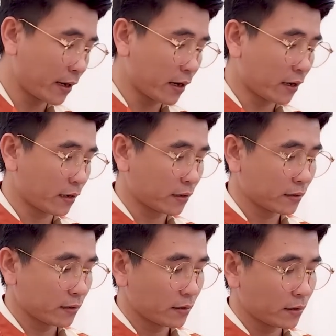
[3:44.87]
à,
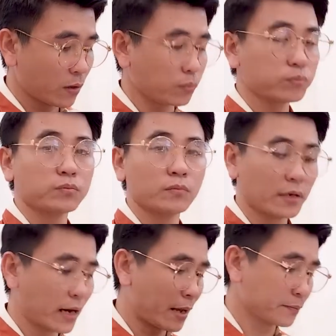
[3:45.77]
đục
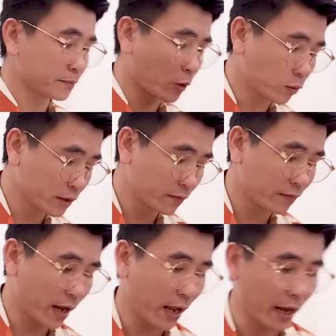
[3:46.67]
làm tổn thương
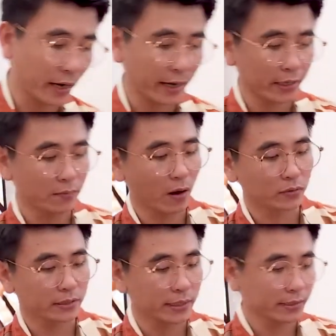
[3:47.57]
và cái tế bào
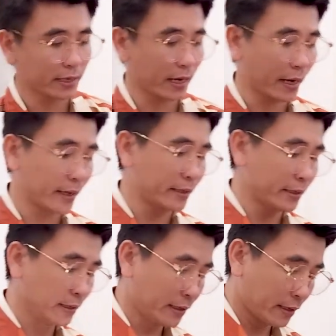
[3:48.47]
sẽ tiết ra cái
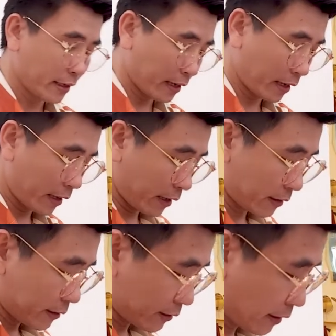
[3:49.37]

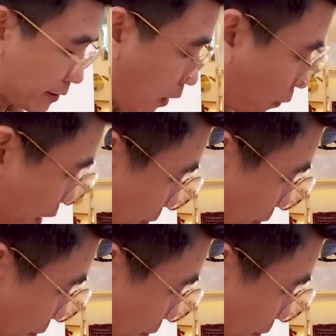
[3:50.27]
uh, tinh dầu để